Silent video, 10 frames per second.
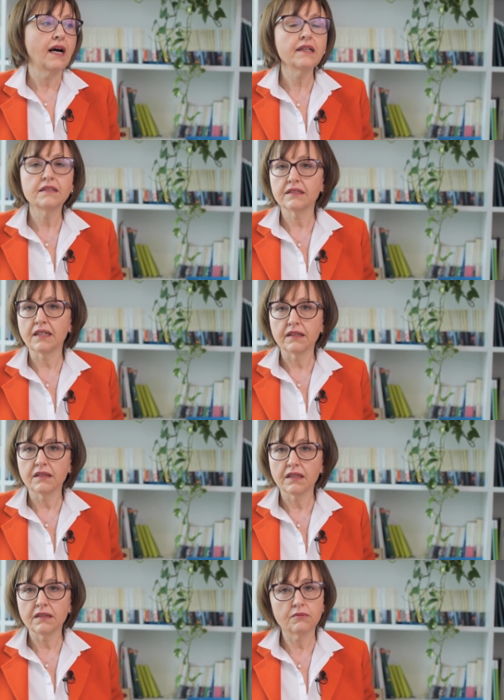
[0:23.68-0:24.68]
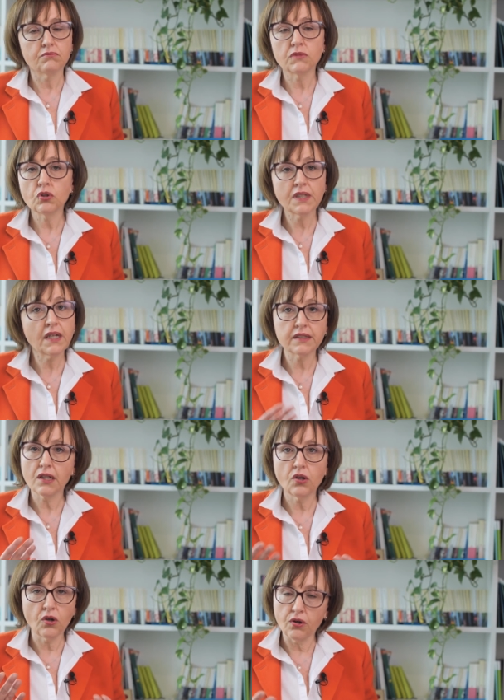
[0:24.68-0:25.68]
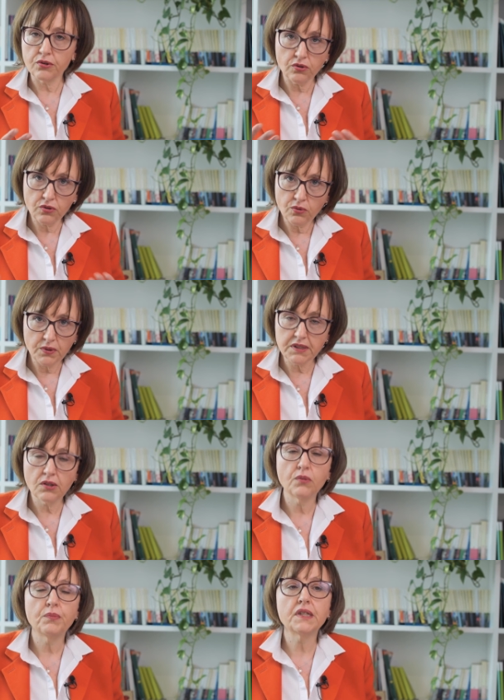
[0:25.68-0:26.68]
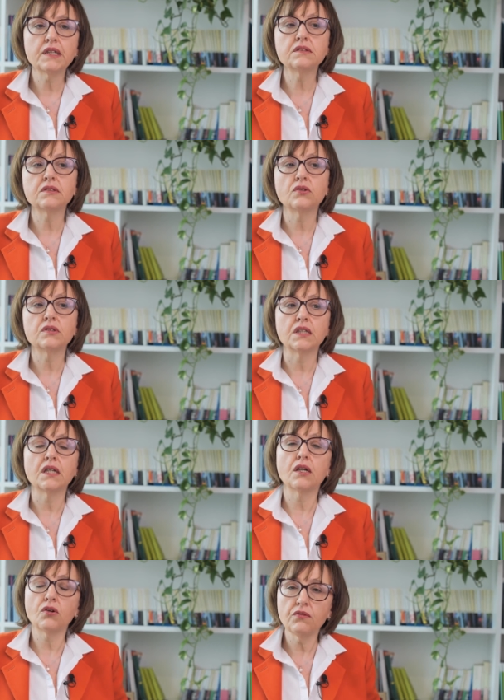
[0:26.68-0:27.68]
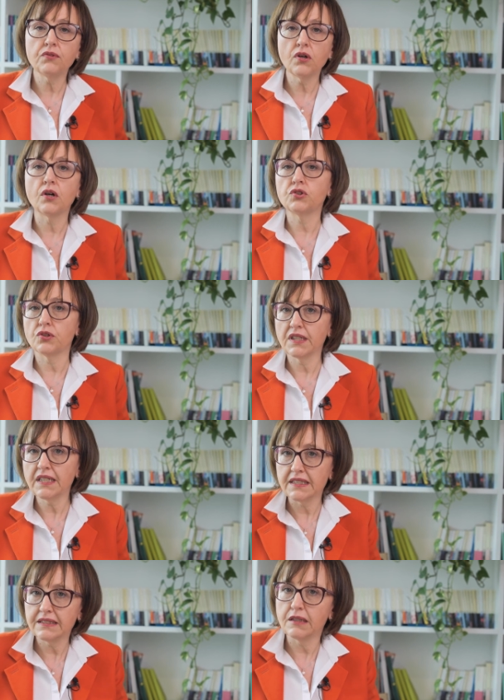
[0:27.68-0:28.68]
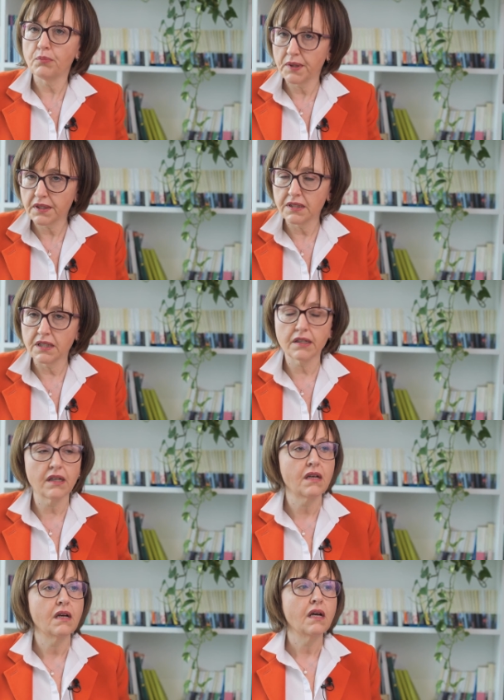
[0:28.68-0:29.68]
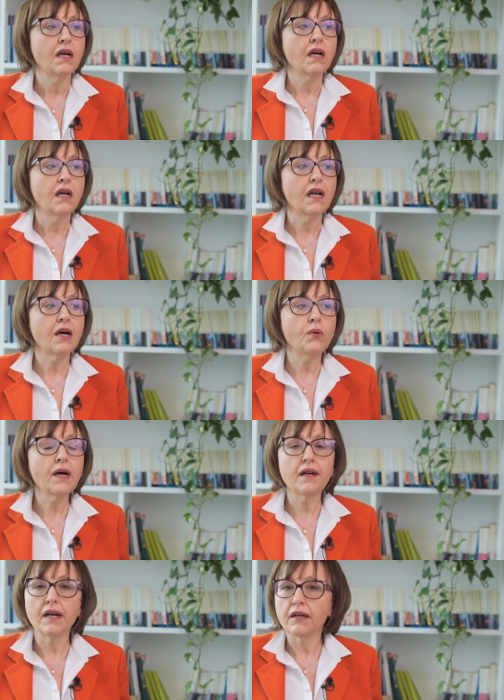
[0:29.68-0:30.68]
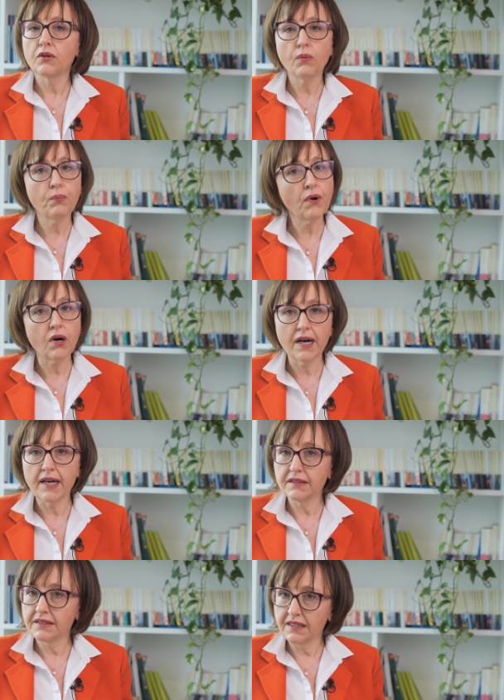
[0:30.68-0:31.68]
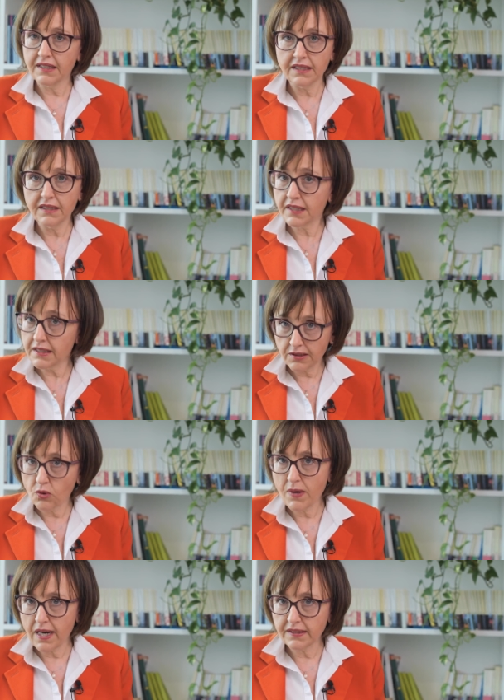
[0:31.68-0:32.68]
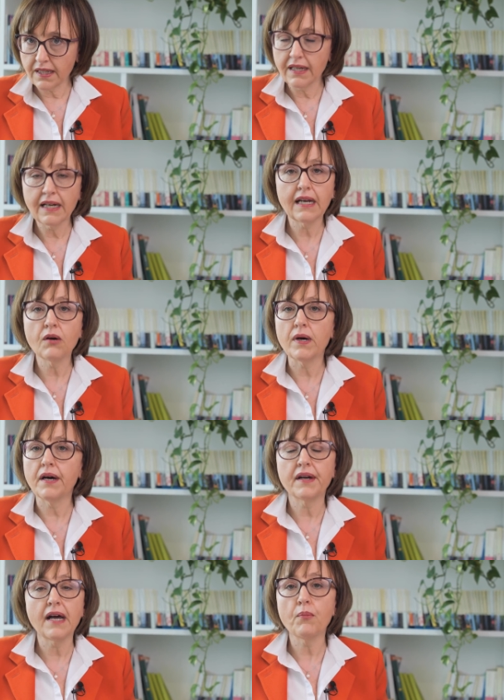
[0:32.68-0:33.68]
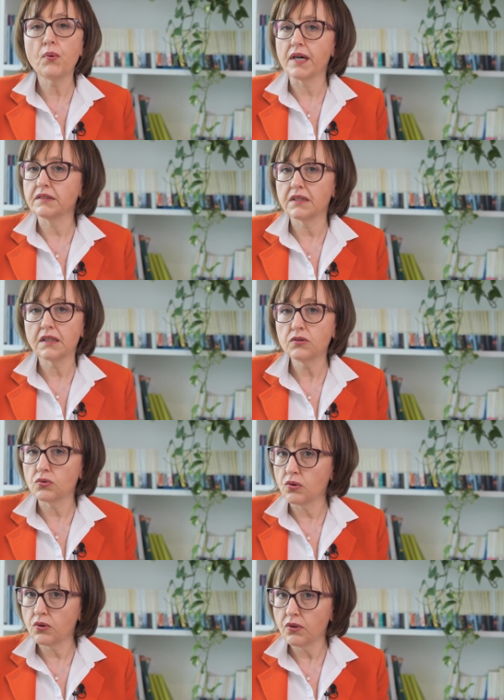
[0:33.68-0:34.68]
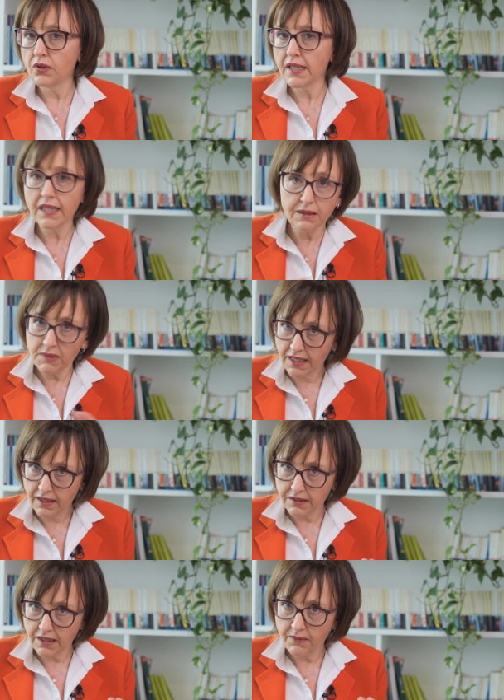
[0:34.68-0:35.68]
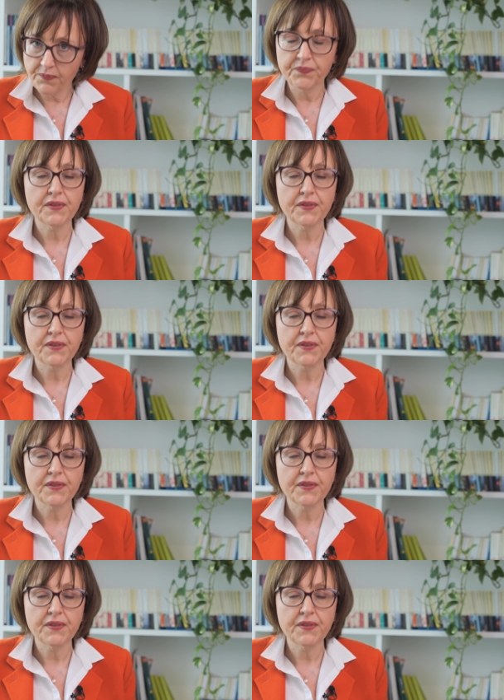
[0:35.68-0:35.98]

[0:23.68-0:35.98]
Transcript: Einstein non era d'accordo con queste complicazioni e convocò i giornalisti per dire la guerra non può essere resa umana, la guerra può essere solo eliminata.